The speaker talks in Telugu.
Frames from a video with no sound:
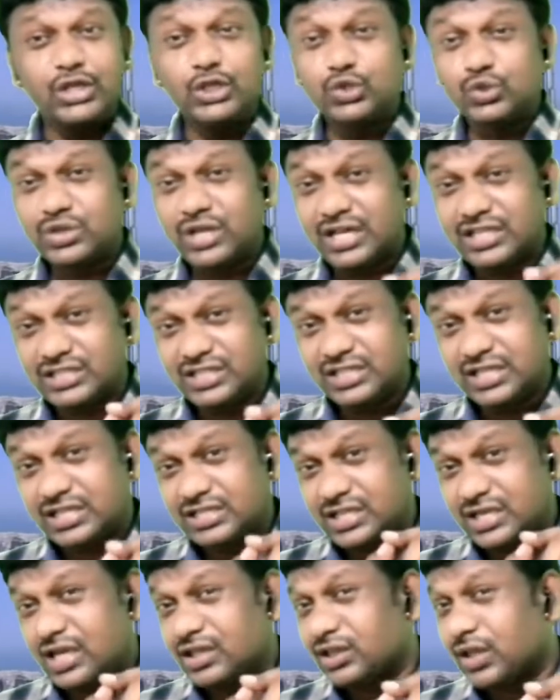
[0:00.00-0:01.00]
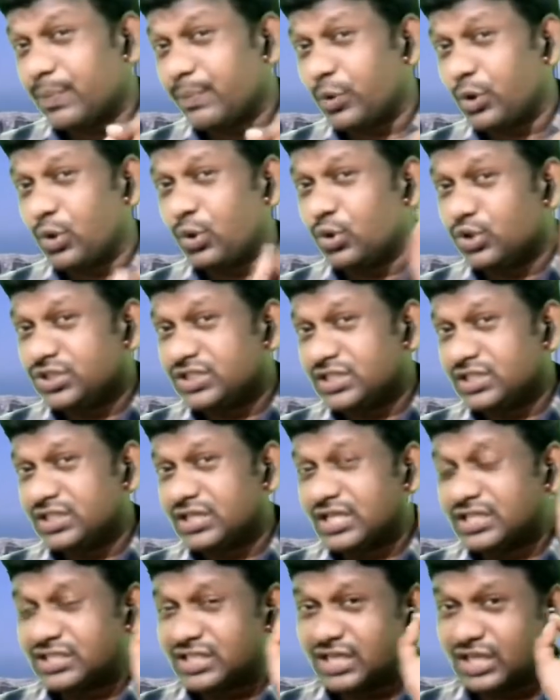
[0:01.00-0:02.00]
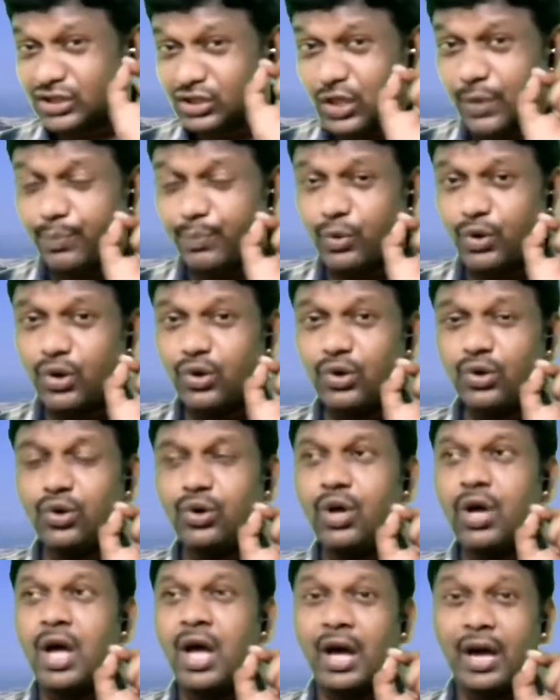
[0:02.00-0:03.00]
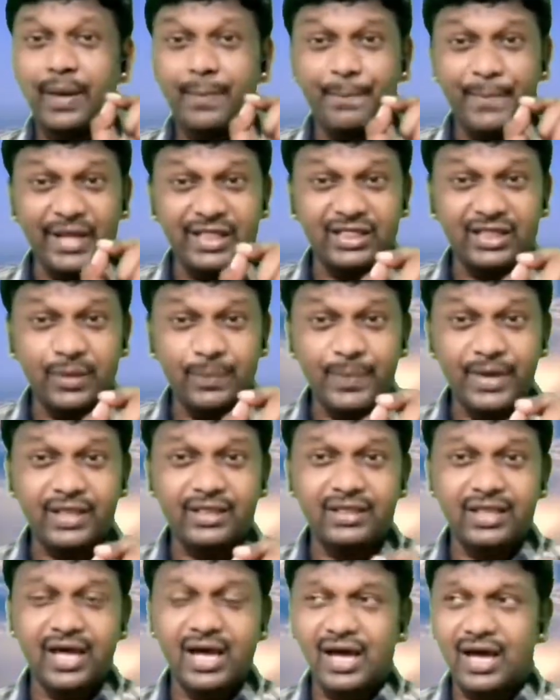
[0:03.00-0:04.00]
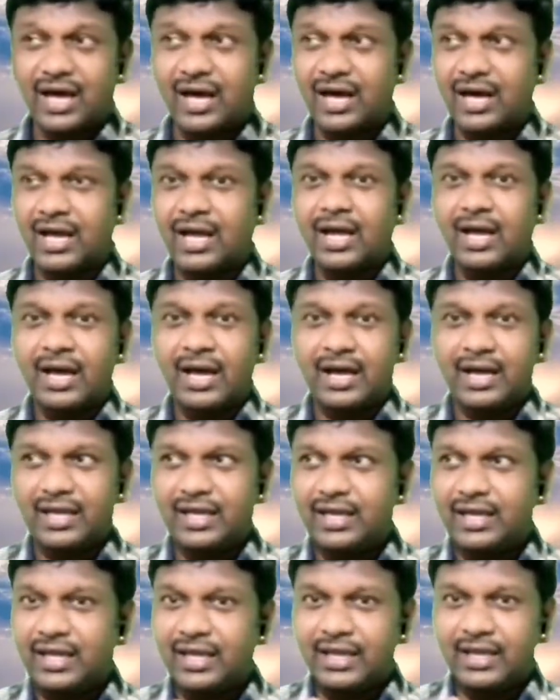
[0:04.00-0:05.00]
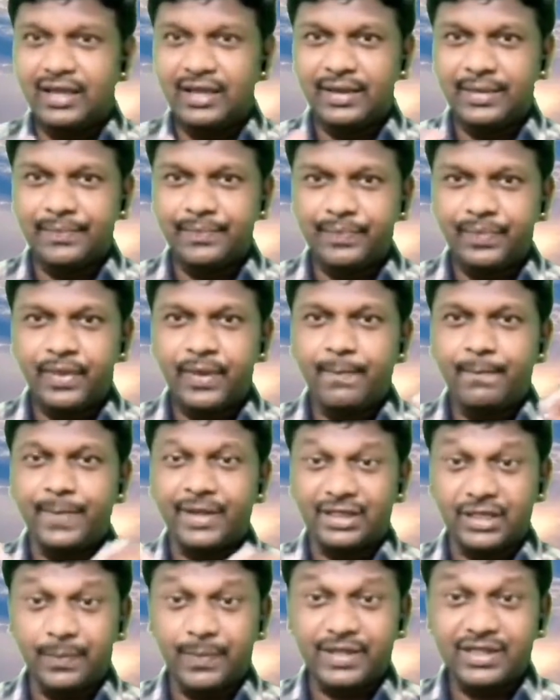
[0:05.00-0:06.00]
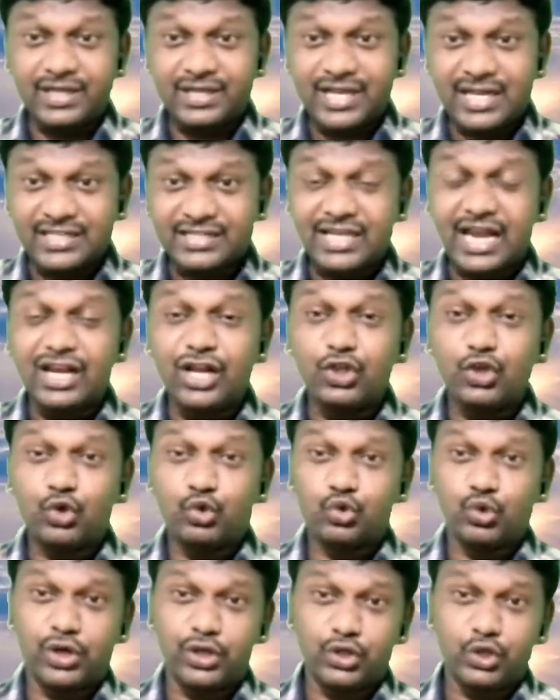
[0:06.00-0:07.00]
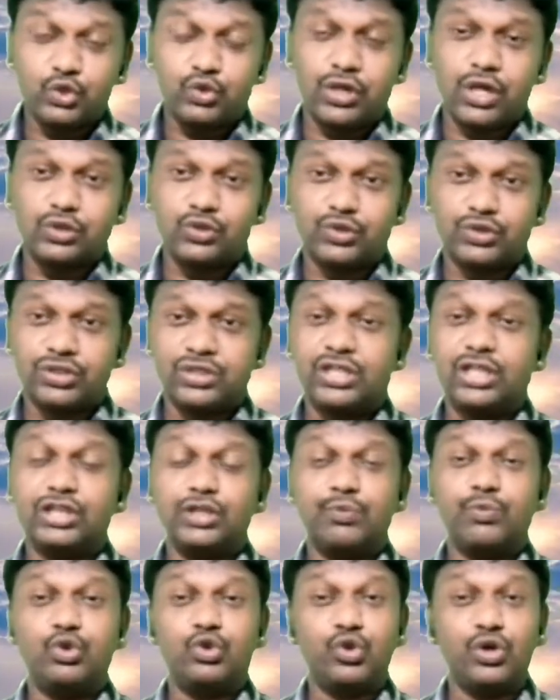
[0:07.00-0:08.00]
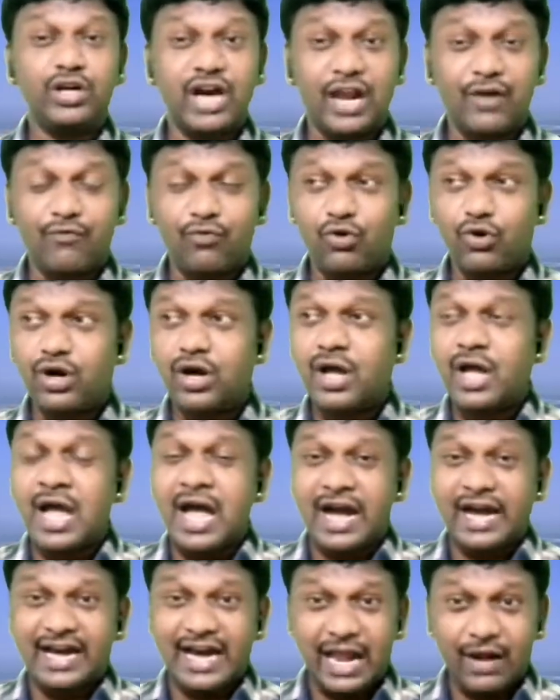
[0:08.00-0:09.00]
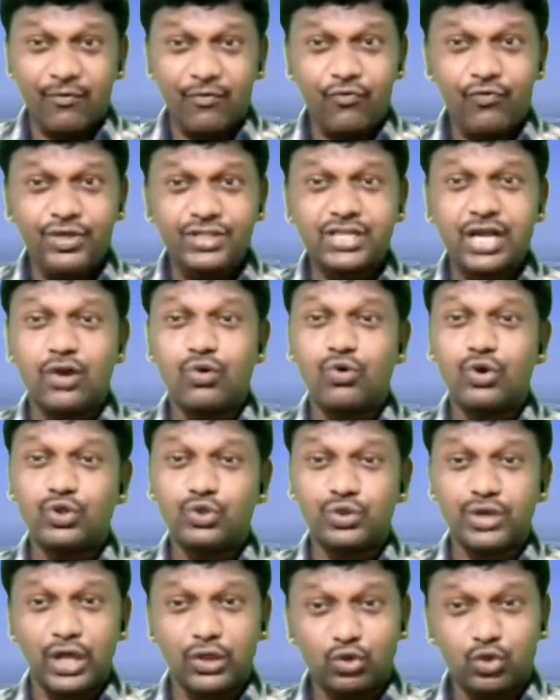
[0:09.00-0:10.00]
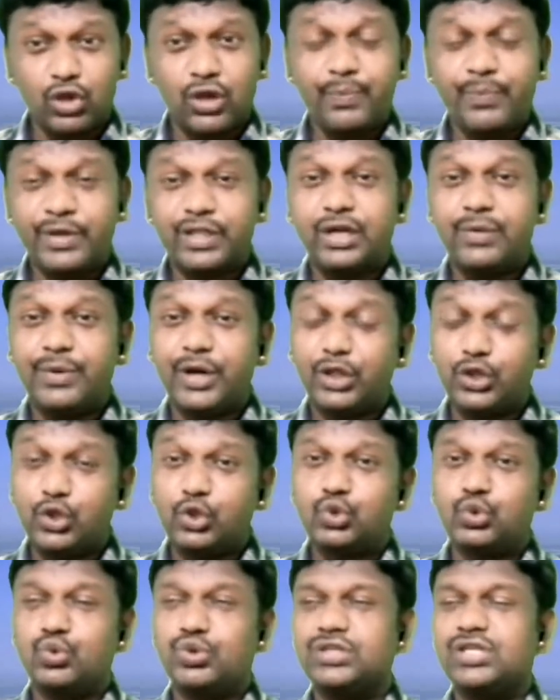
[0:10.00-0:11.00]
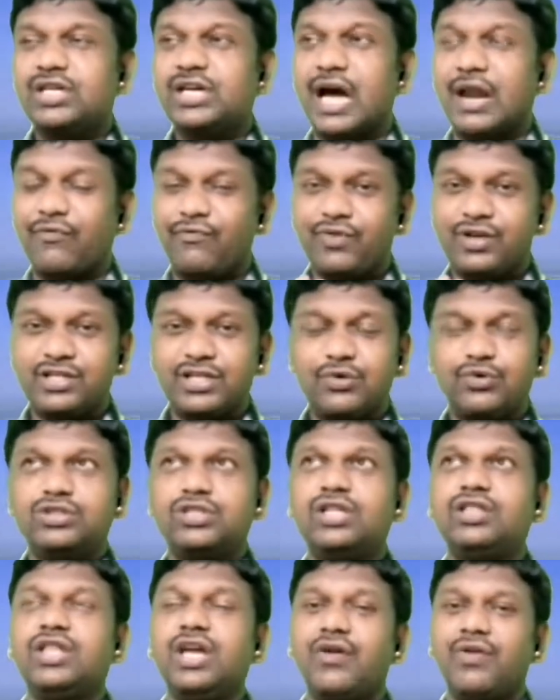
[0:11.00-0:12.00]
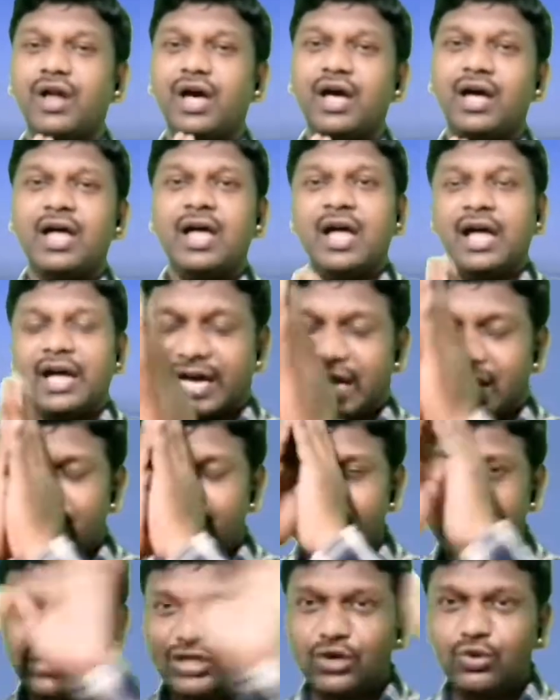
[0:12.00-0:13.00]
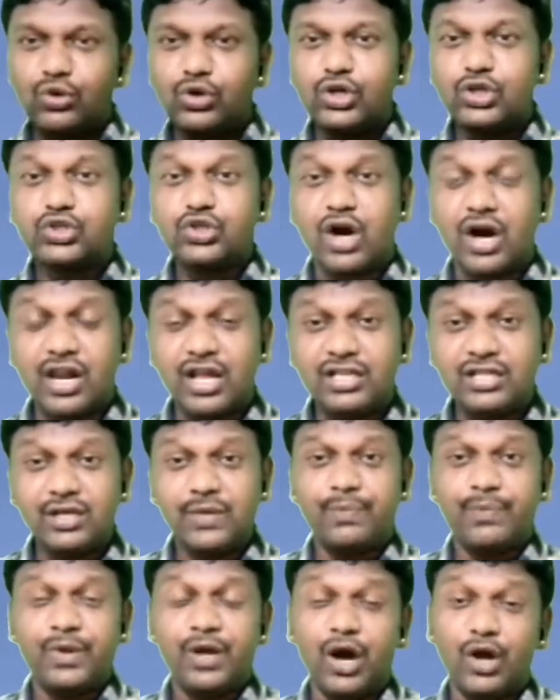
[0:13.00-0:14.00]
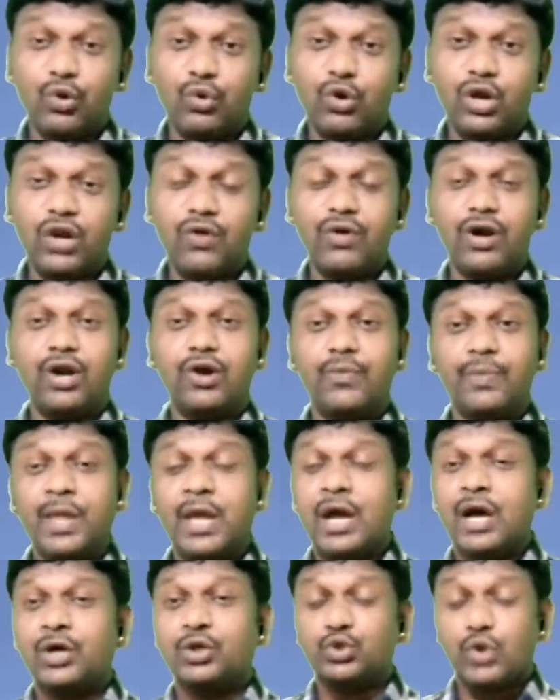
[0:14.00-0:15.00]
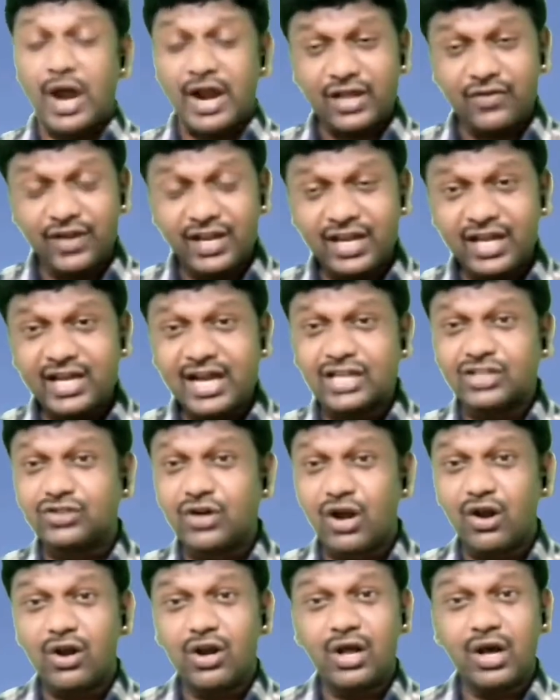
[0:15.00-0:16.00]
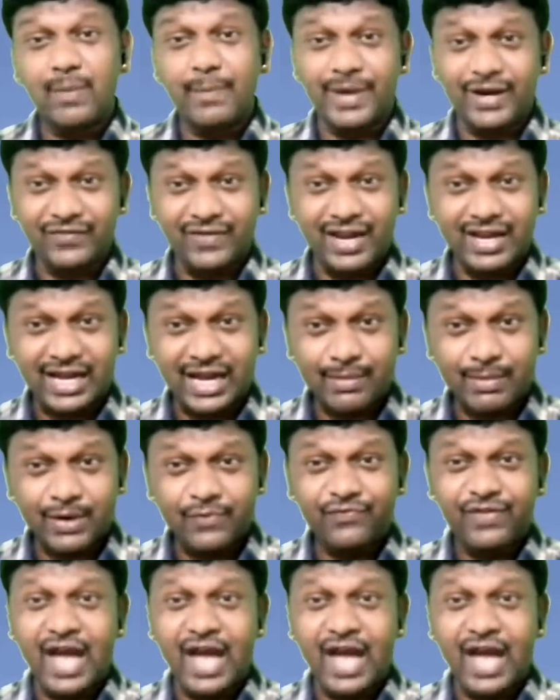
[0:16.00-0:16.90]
చేస్తున్న చిన్న చిన్న తప్పులు చిన్న చిన్న తప్పులు పెద్ద పెద్ద ఈ పెద్ద పెద్ద నష్టాలు ఎదురు చూ ఎదురు చూడాల్సి వస్తుంది ఇంతకుముందు గల్ఫ్లో గల్ఫ్ వీసాల కోసం ఎంతో ఇబ్బందులు పడి ఎదురు చూసి గల్ఫ్ వీసా వస్తే దేవుడా గల్ఫ్లో చేరుకుంటే చాలు అని చెప్పి అనుకునే వాళ్ళం సో అక్కడ ఎన్ని కష్టాలున్నా మన వెనకాల మన